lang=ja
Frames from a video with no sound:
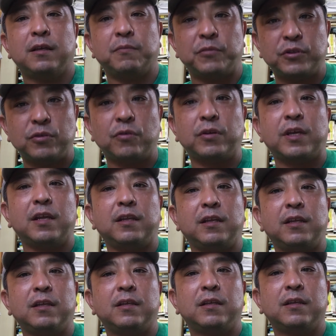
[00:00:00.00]
無条件に
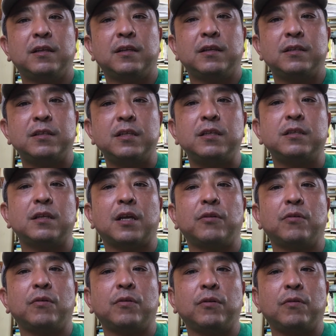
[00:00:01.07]
しあ
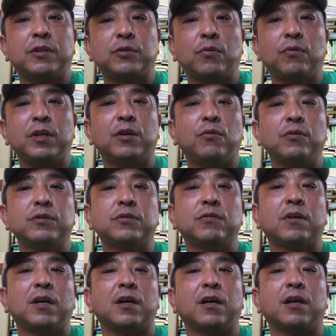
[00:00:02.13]
の要はそこに
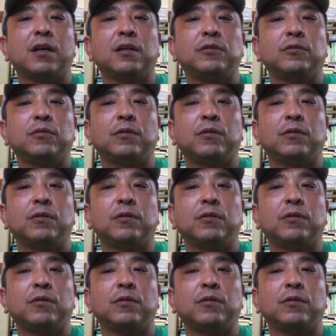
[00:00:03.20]
コストがかかる